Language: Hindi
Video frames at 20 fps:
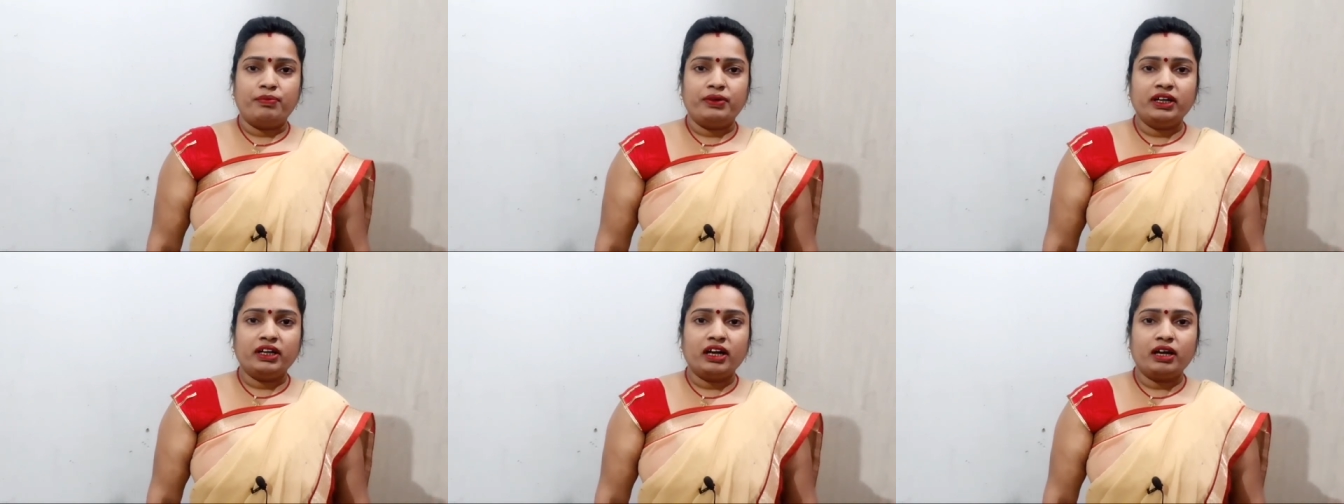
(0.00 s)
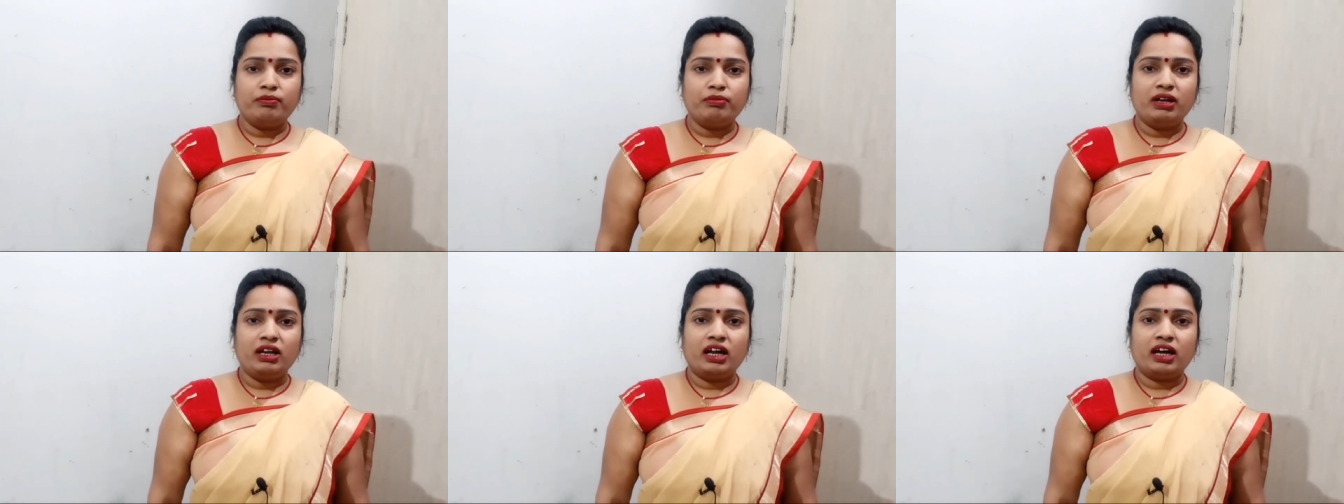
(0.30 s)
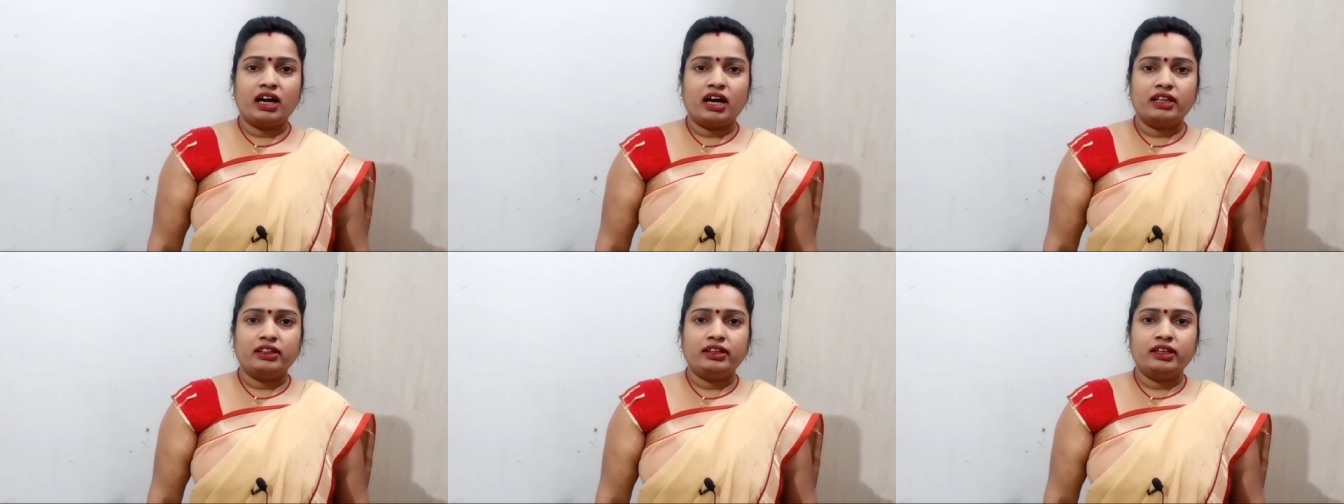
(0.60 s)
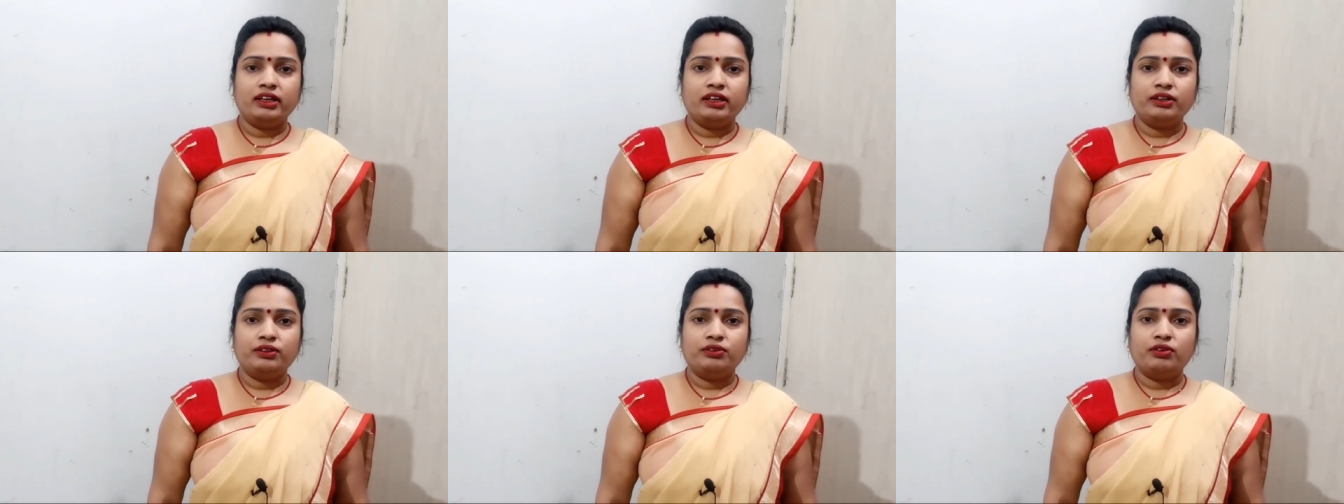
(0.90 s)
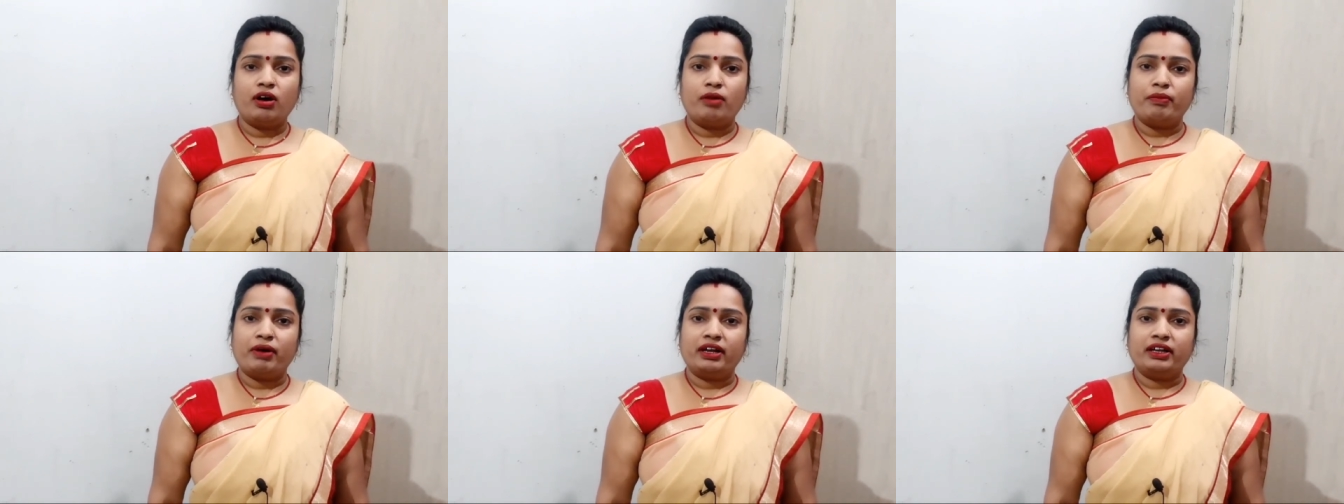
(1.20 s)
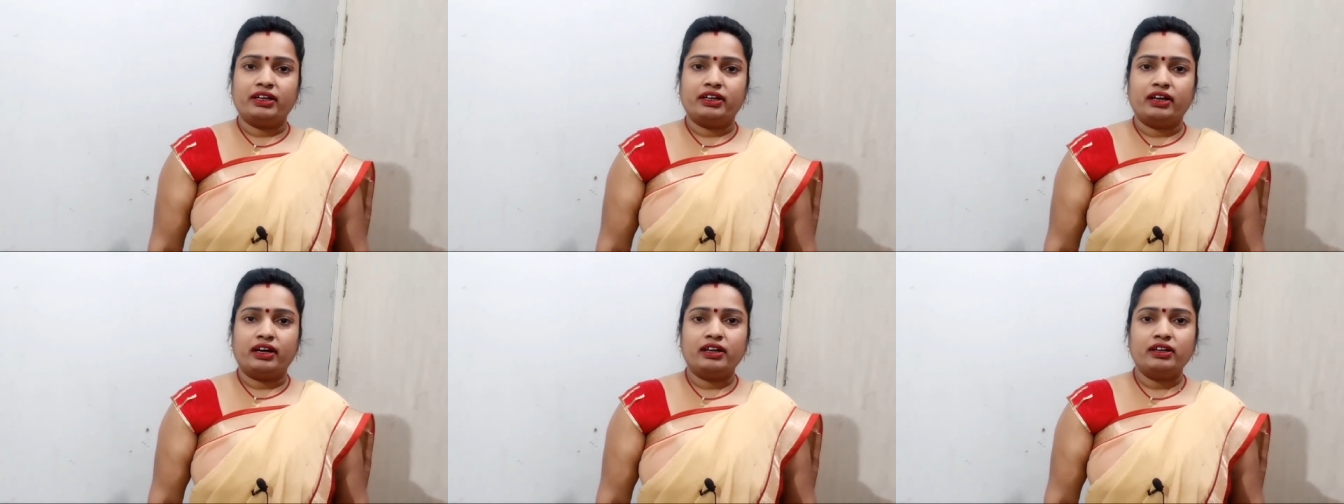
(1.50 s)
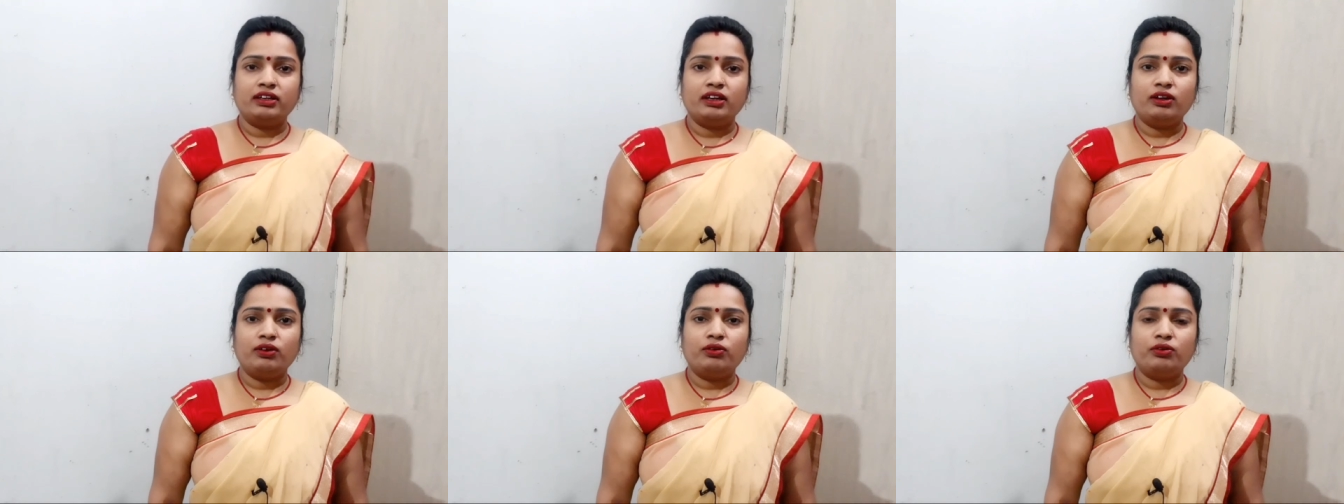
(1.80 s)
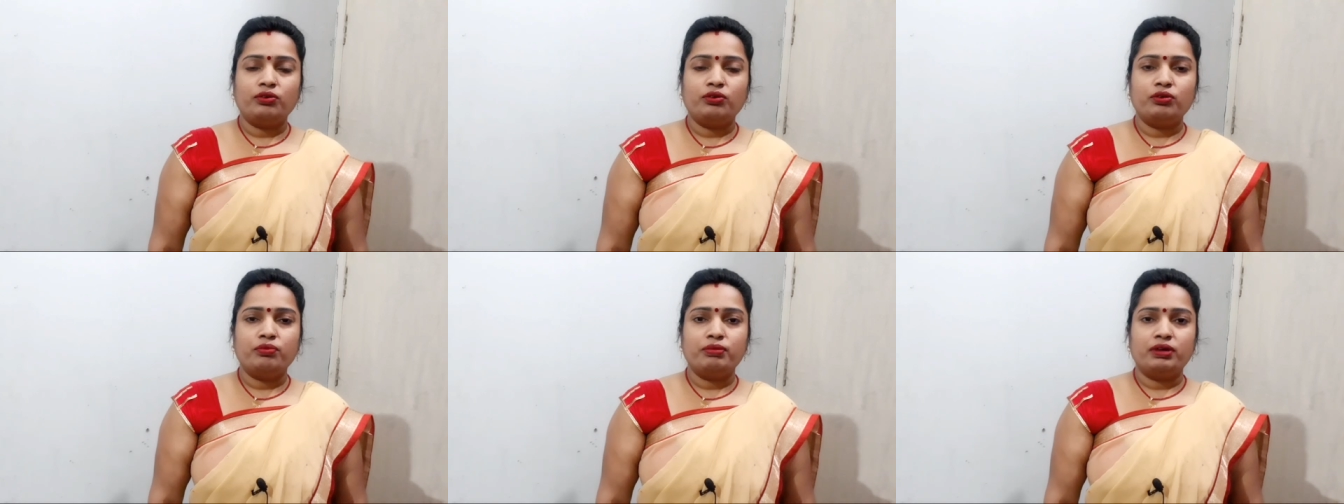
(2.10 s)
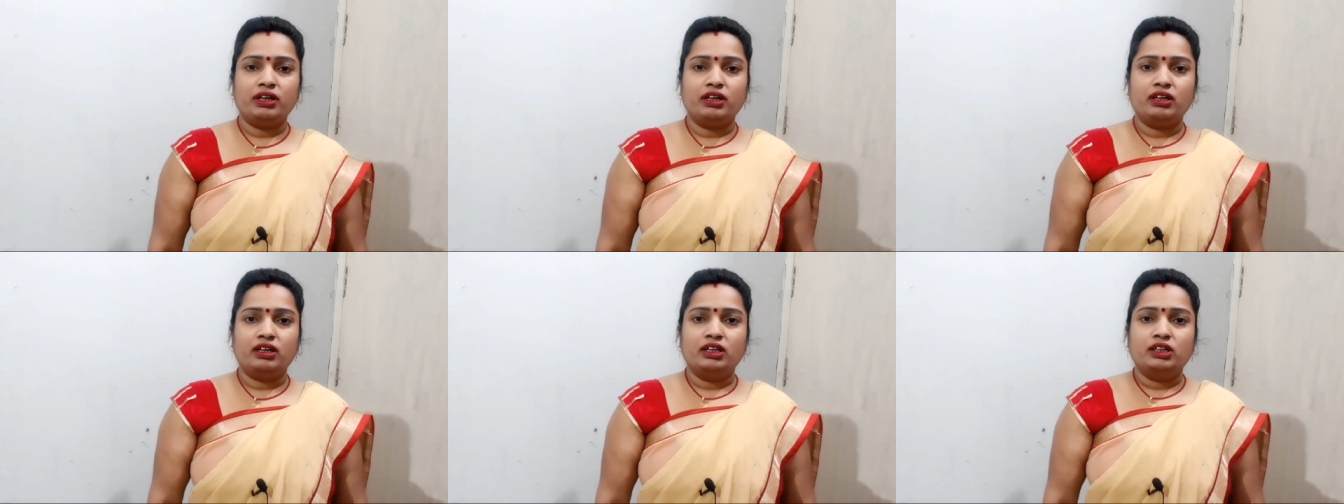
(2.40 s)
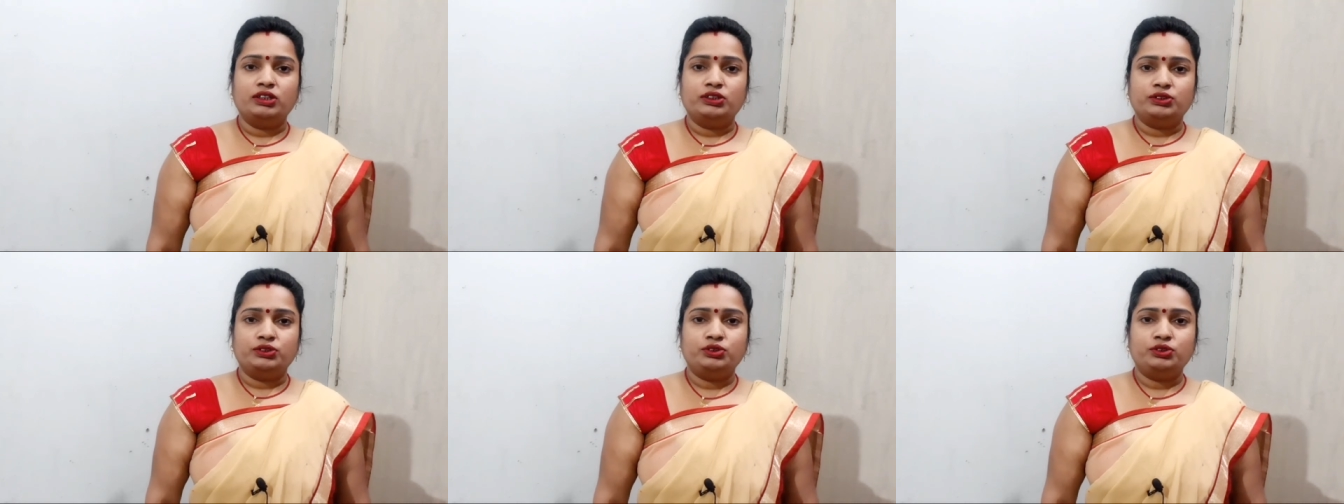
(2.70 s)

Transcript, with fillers: अपने घर में लगाते हैं तो हमारे घर के लोगों में